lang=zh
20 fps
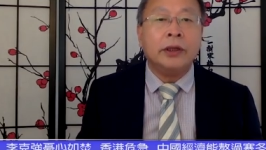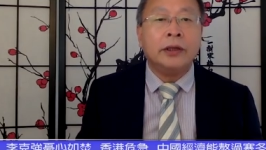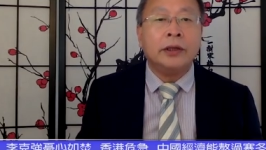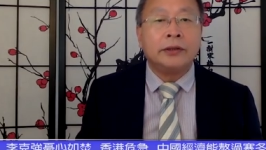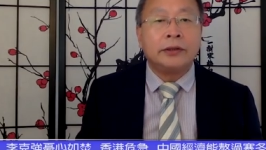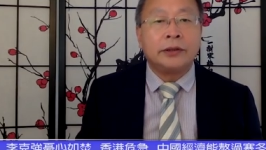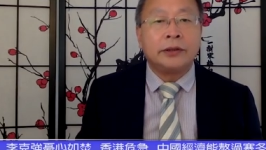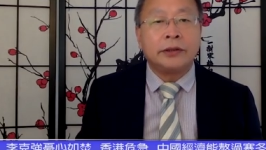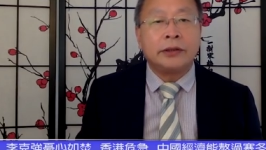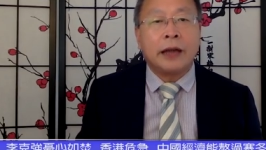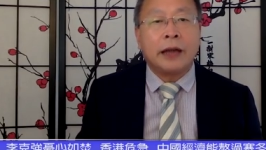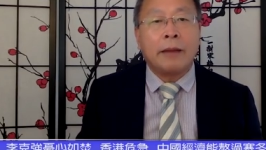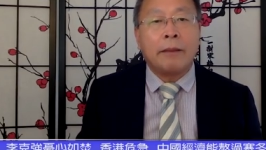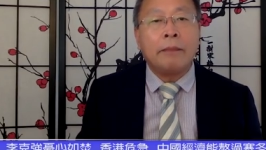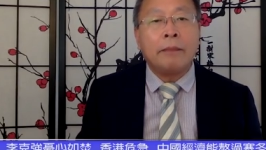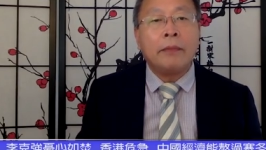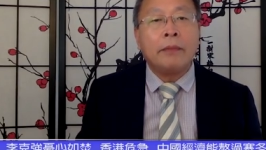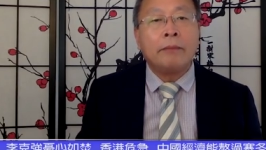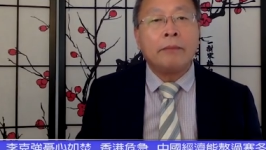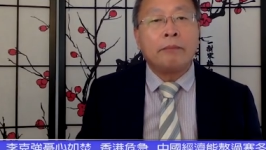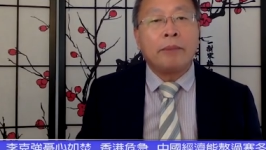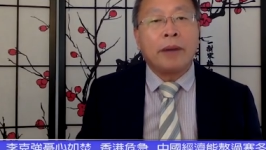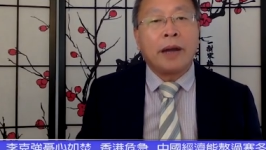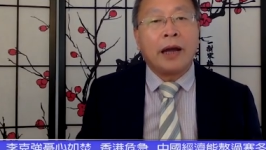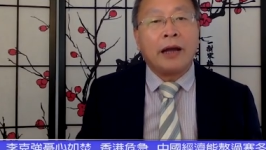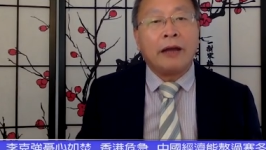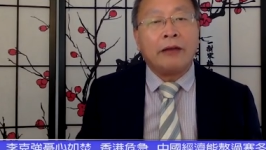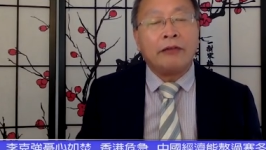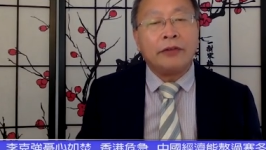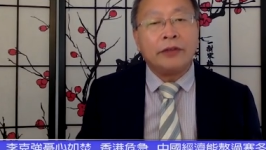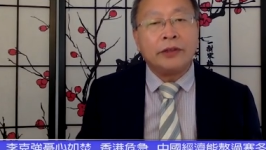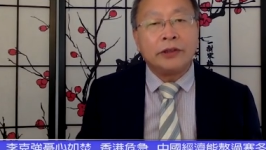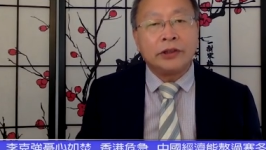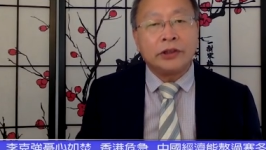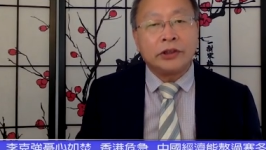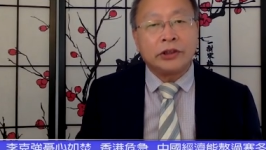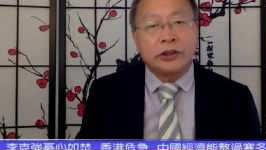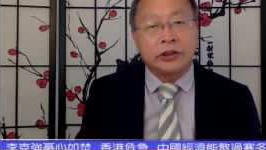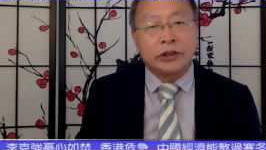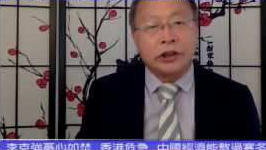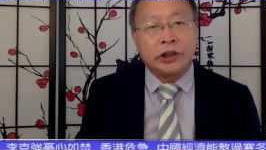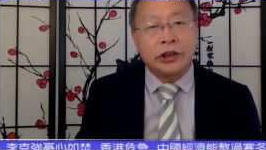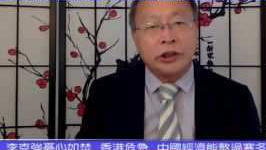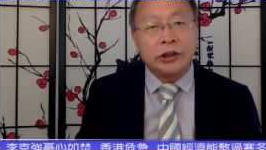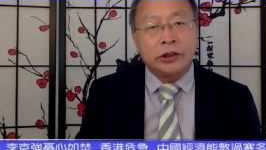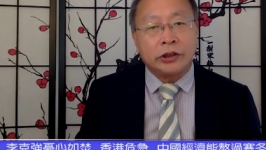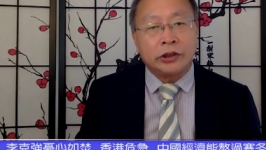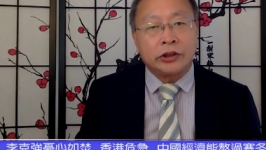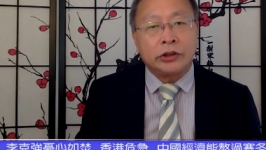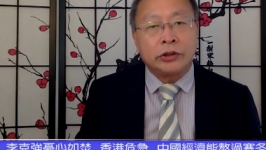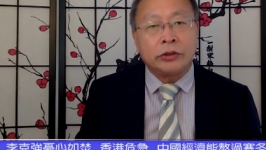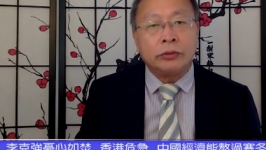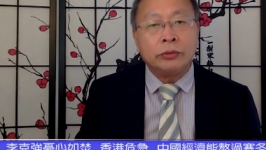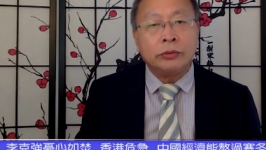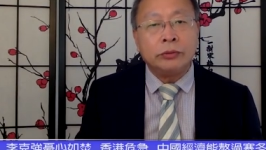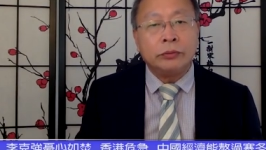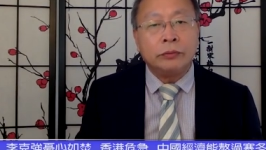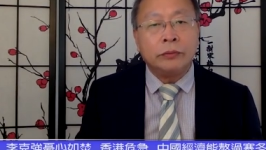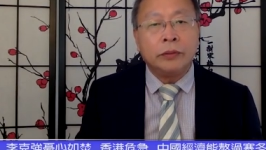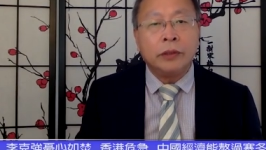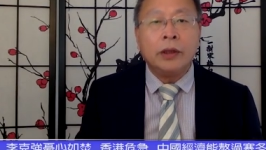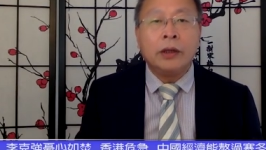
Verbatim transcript: 之占百分之十七的收入，